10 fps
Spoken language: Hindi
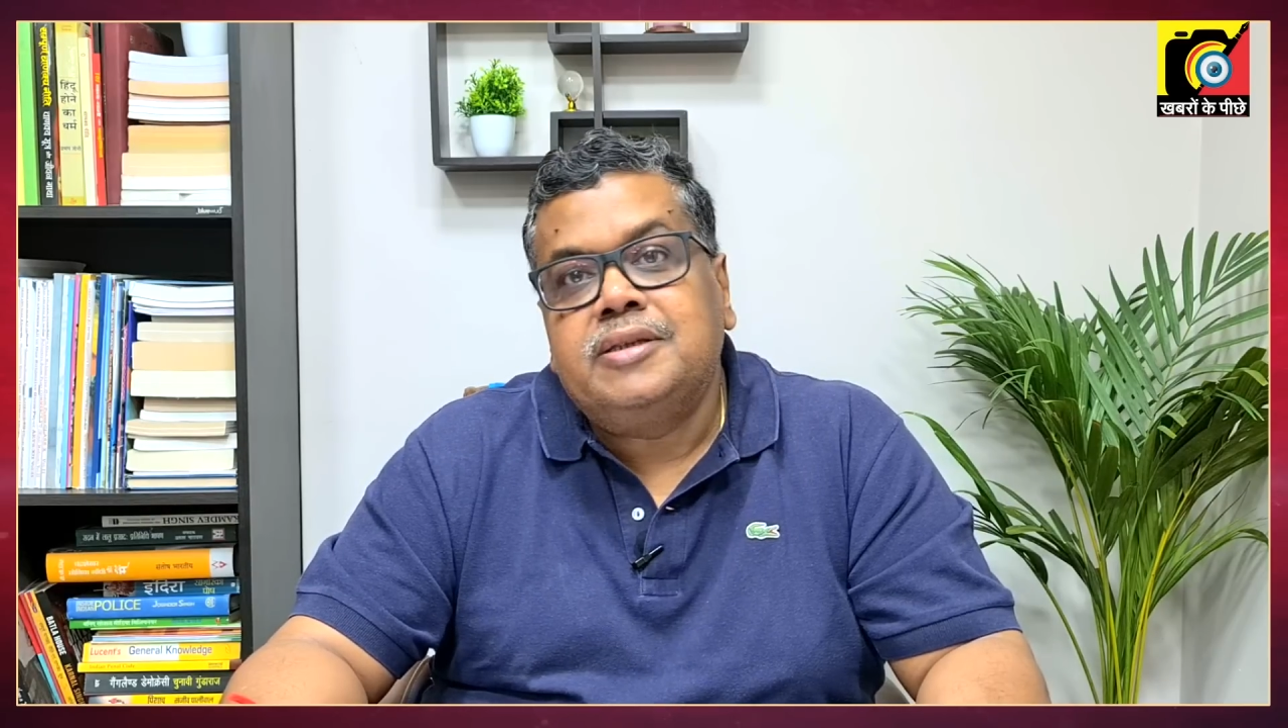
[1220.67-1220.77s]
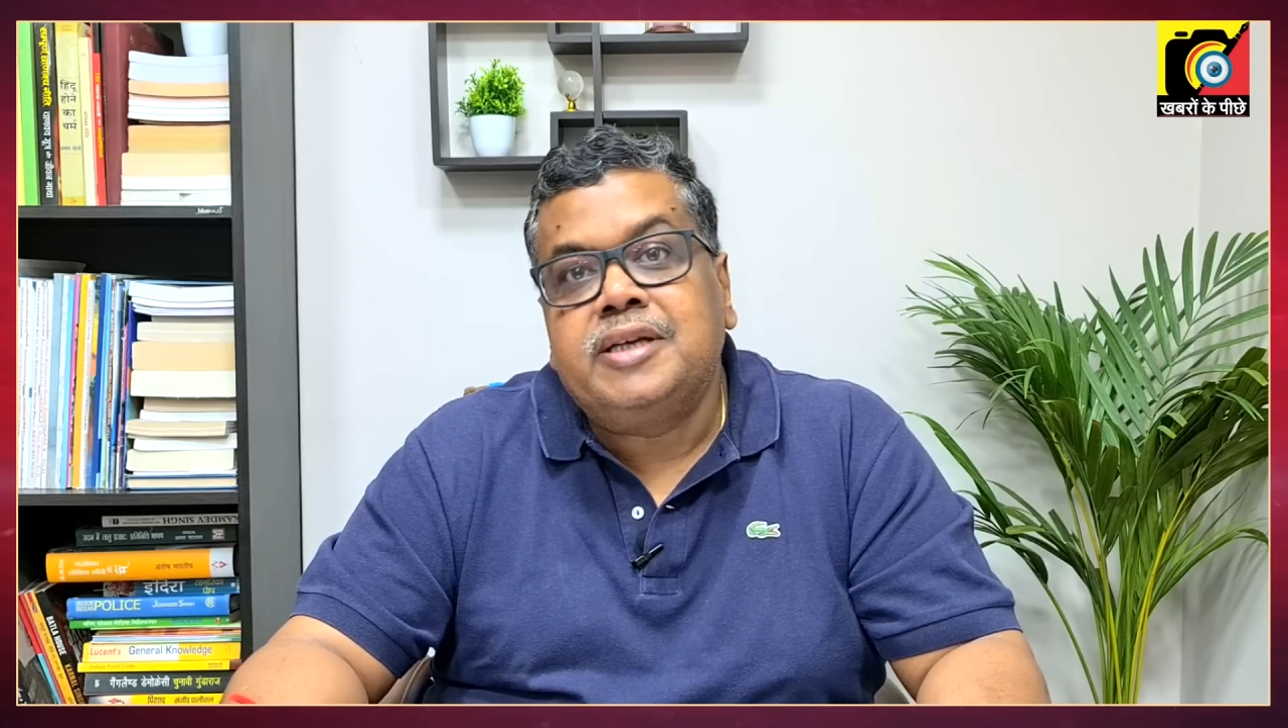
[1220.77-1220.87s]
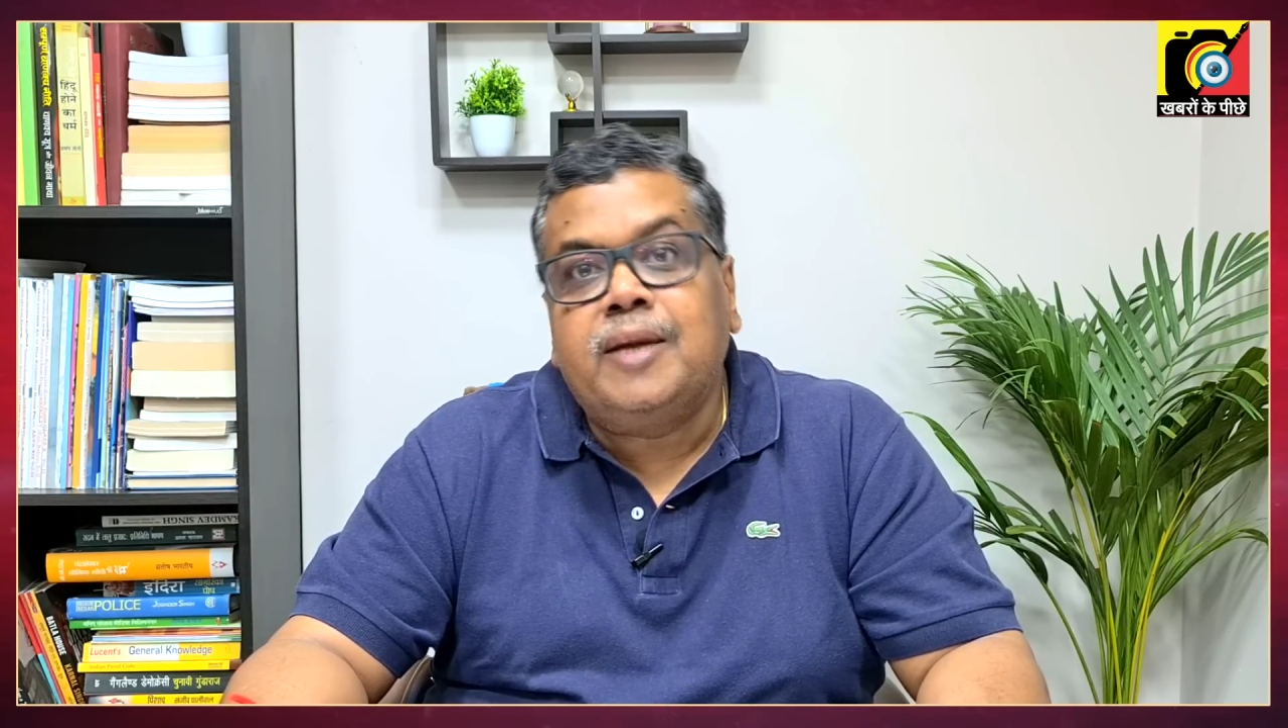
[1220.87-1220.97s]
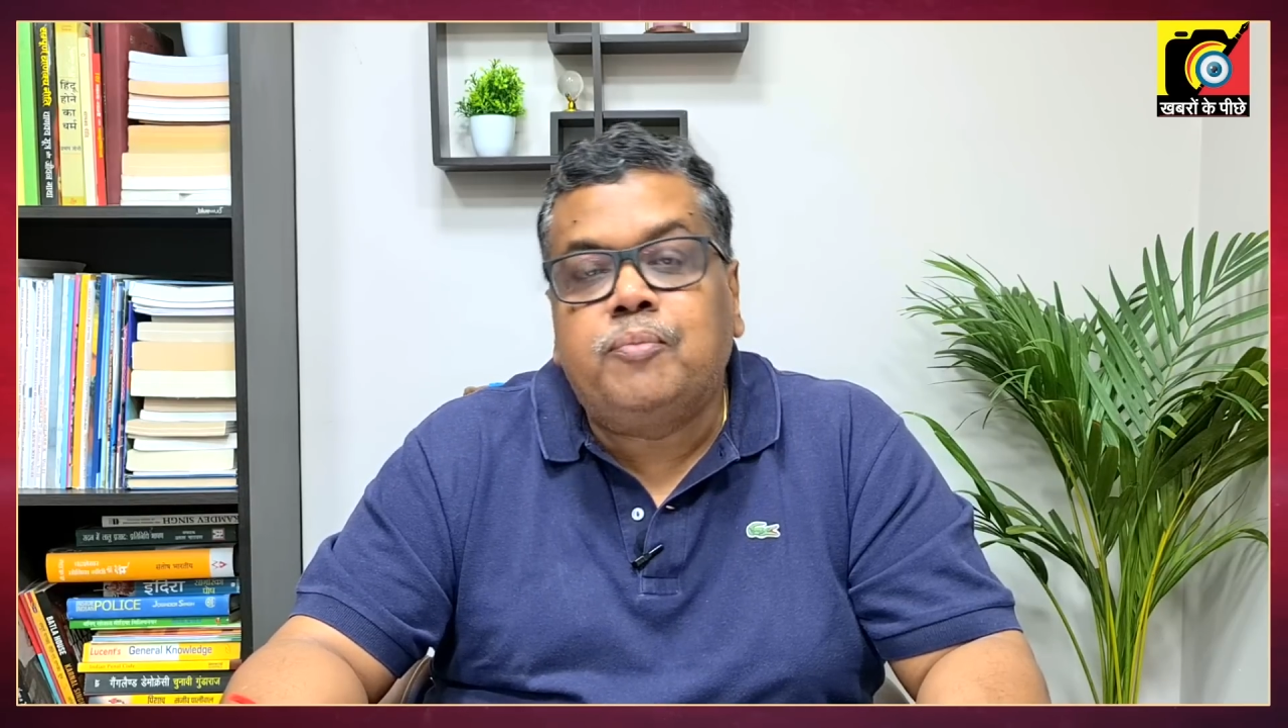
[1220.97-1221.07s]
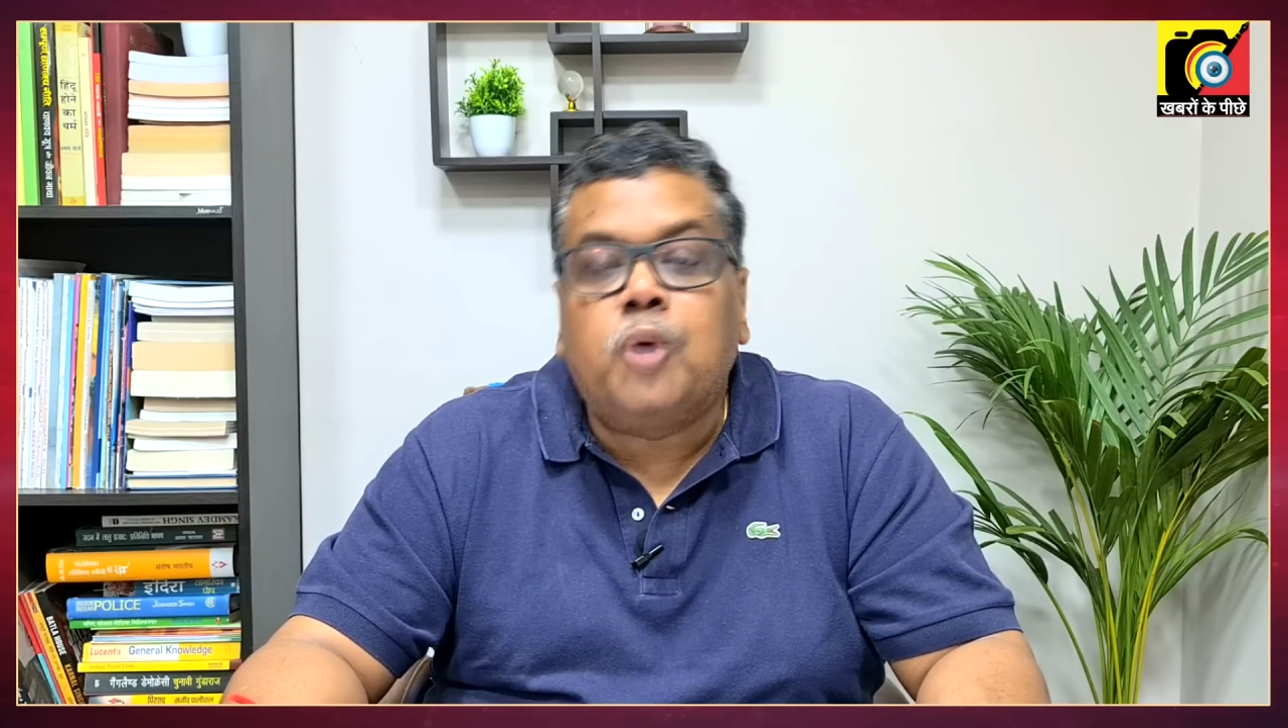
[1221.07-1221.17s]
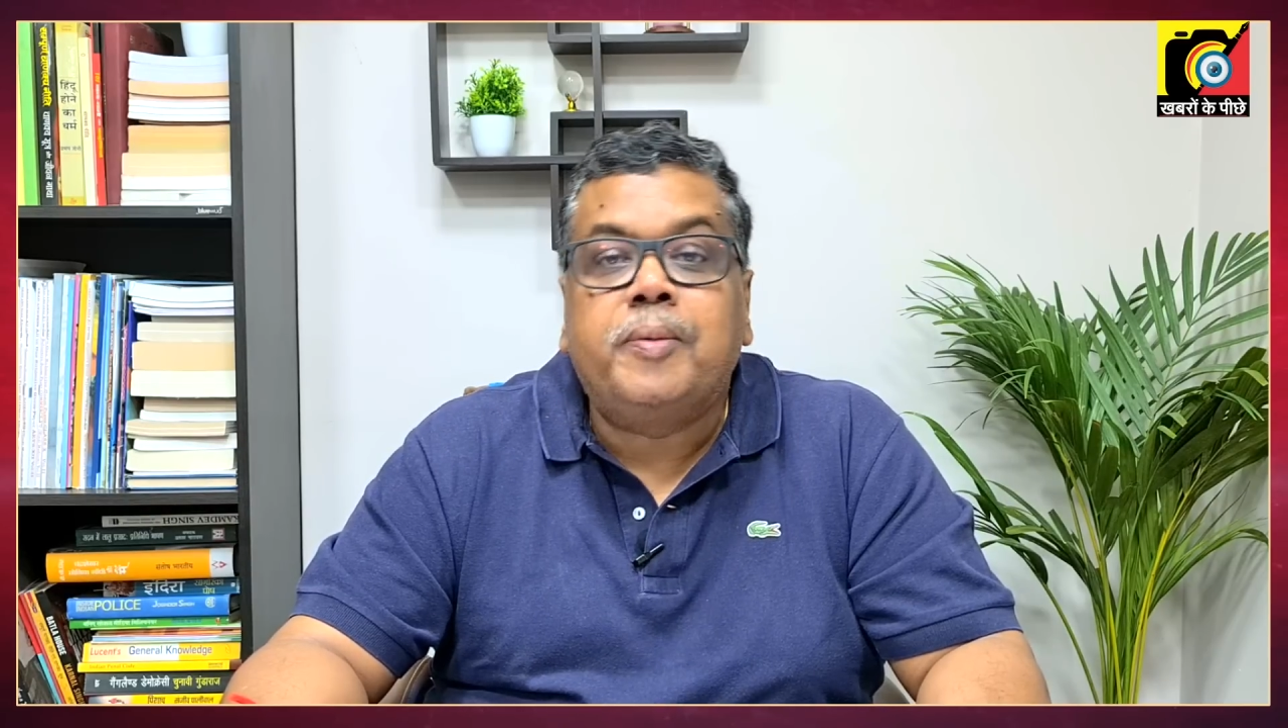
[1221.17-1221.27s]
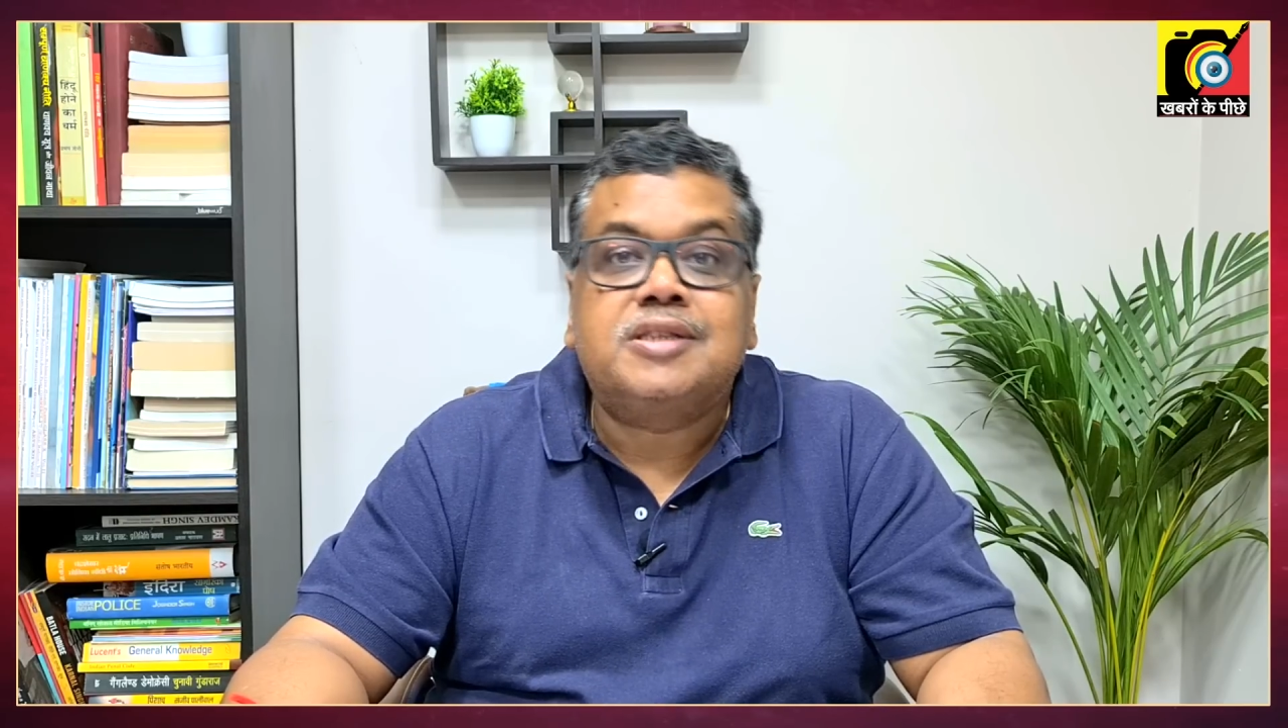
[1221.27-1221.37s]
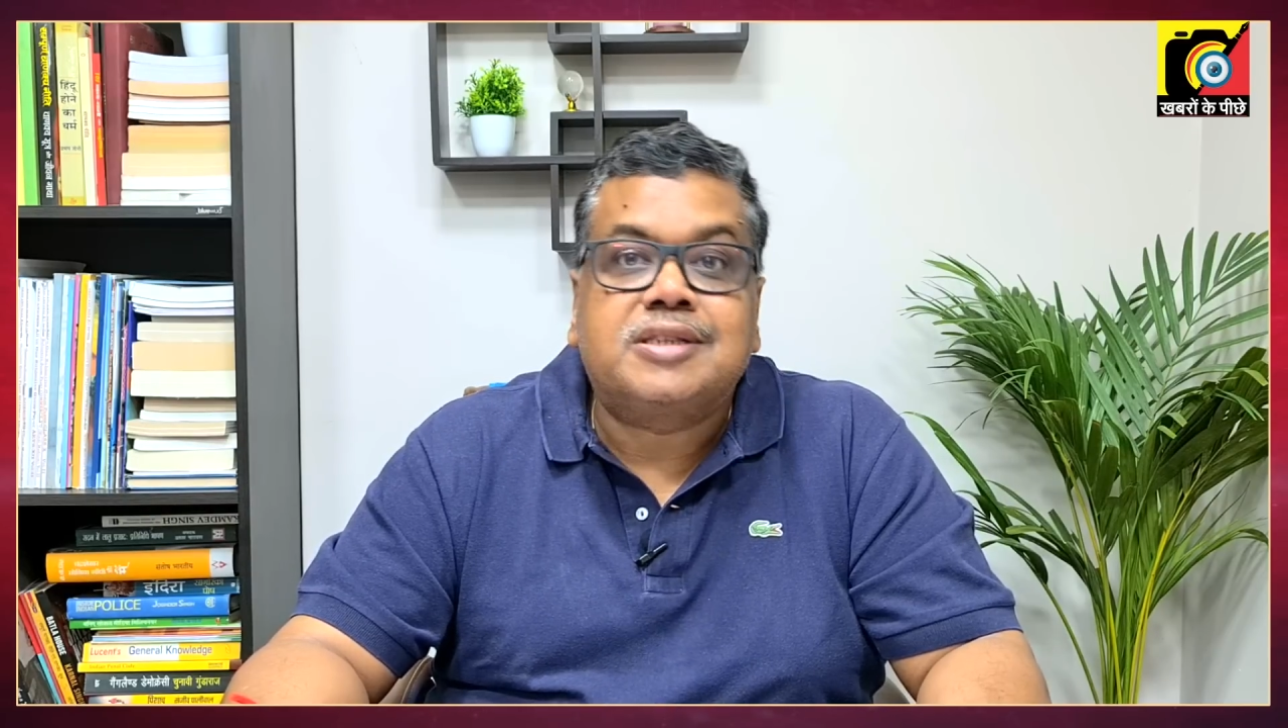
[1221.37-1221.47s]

जिन्हें बहुमत